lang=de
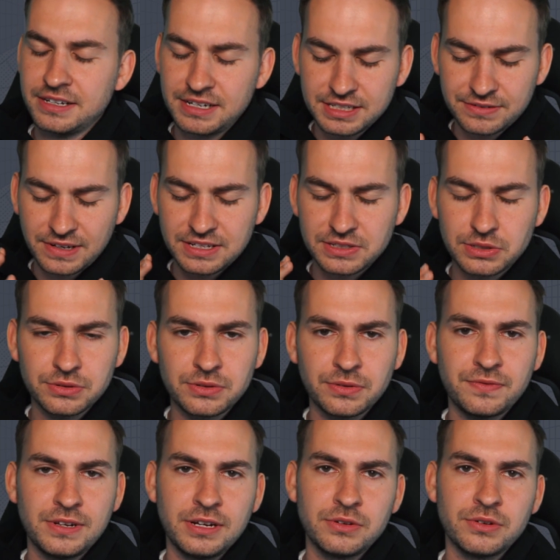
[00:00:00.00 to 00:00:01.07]
Denn es werden so,
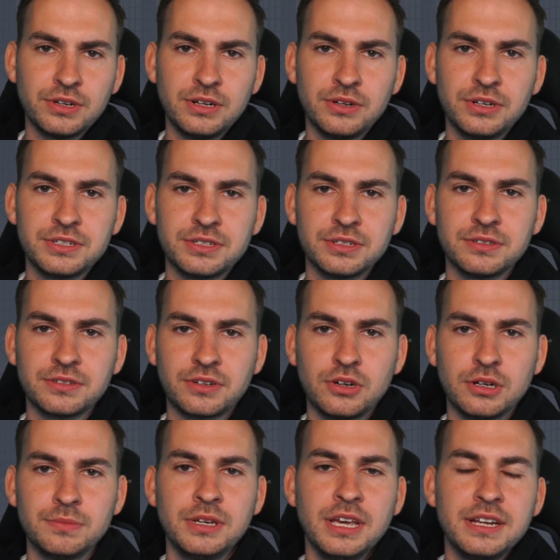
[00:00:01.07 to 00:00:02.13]
so viele neue Leute
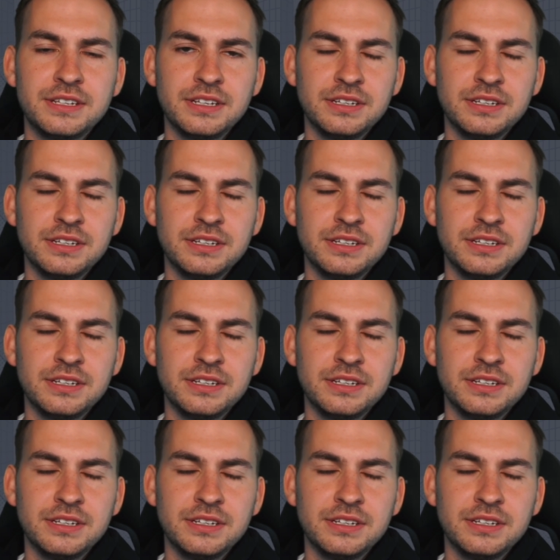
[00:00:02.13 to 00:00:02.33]
kommen,